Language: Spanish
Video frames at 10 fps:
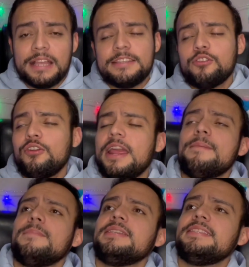haciendo la
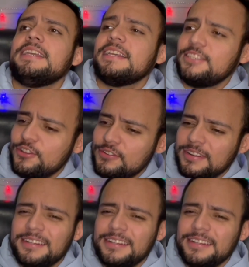investigación